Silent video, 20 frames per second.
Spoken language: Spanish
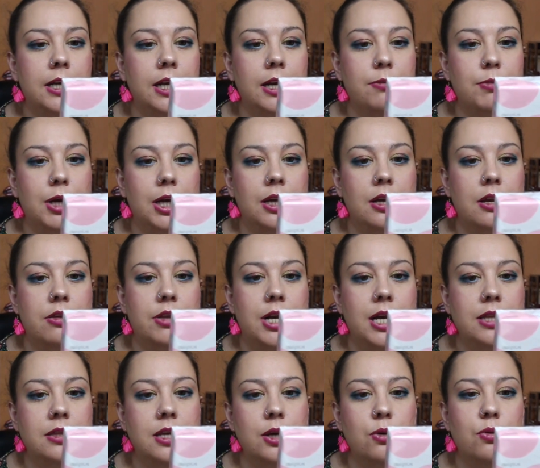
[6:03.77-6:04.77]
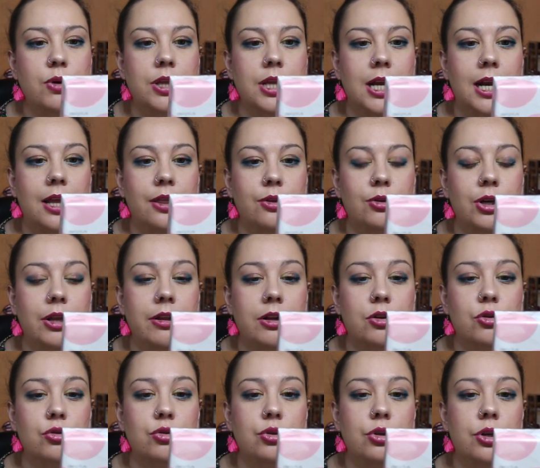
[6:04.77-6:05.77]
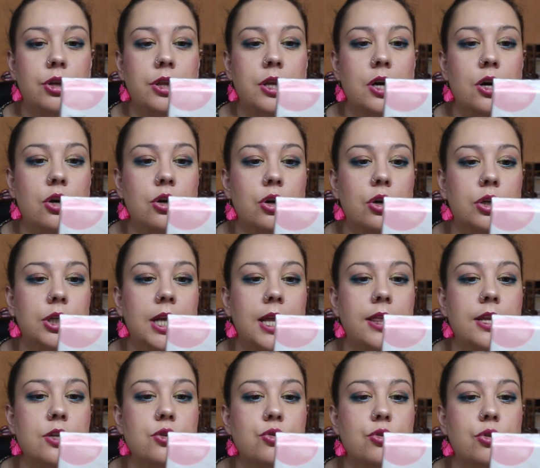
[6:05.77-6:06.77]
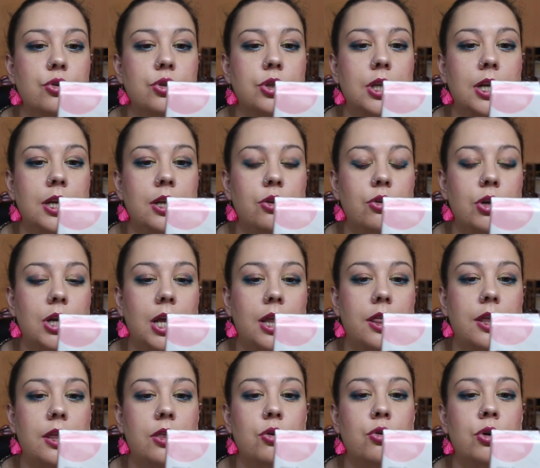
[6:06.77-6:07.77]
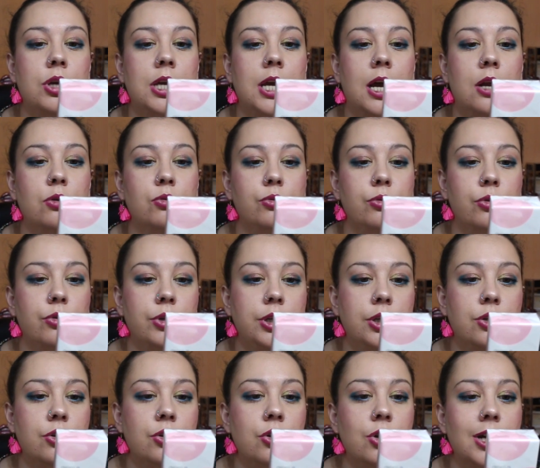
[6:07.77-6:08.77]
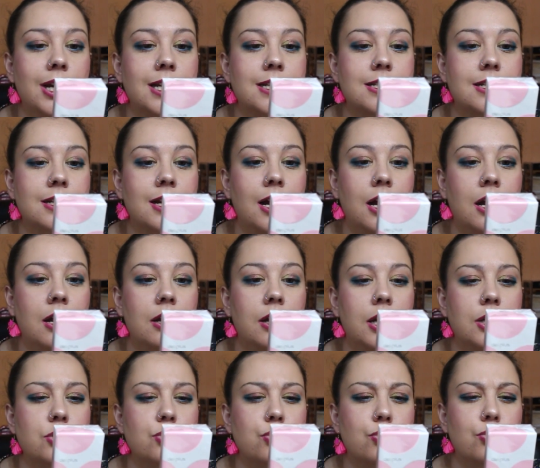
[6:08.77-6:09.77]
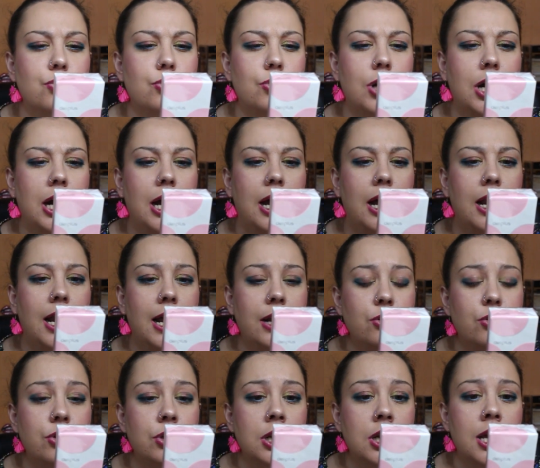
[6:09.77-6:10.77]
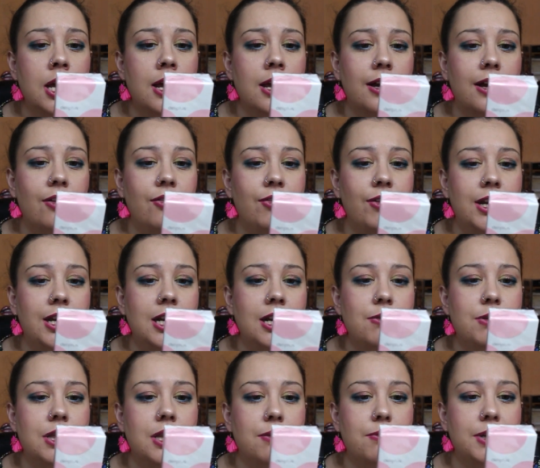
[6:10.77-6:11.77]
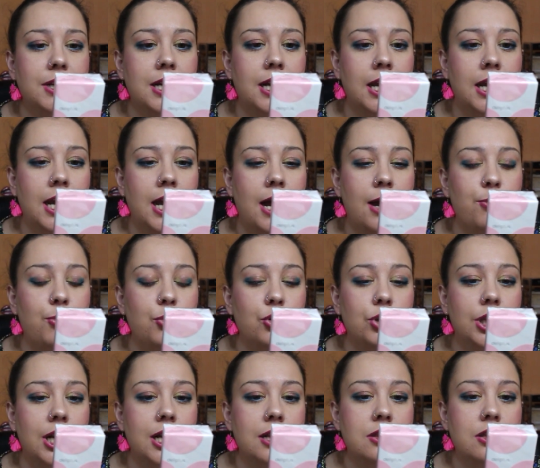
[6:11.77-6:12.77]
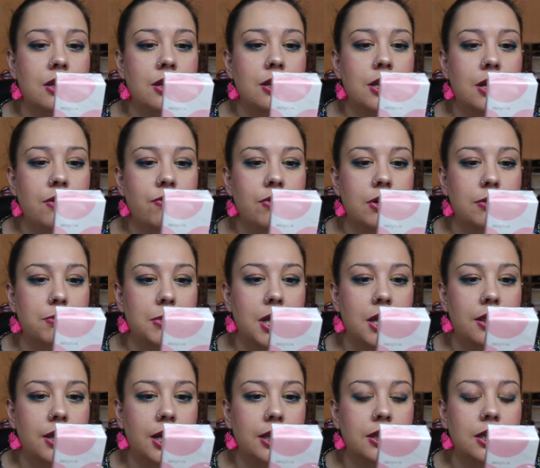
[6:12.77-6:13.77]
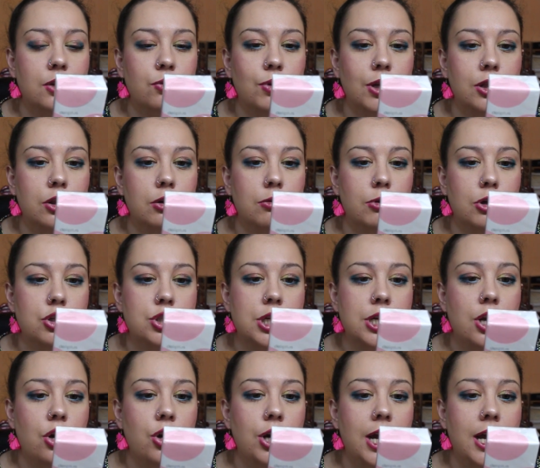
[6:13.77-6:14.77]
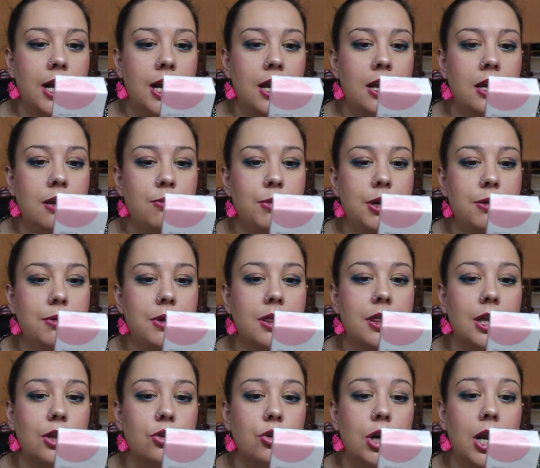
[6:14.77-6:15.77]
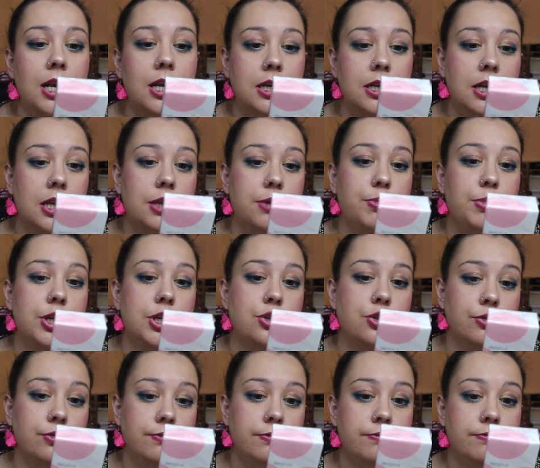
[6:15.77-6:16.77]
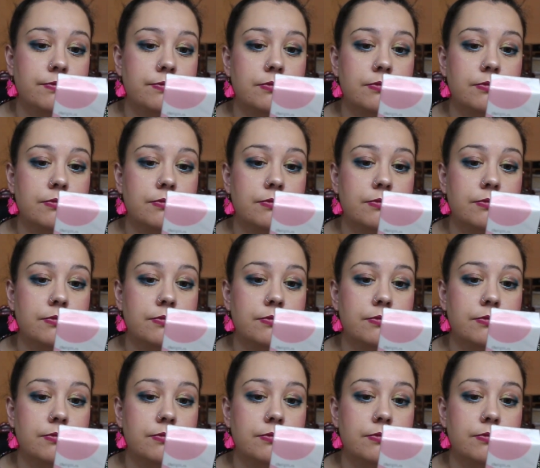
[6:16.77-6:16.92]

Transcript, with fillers: Crema que hidrata y cuida la zona del contorno de ojos gracias a su contenido en ácido hialurónico, esca, escualano, cafeína y vitamina E. Aporta elasticidad y firmeza, atenuando bolsas y ojeras y minimizando la línea de presión.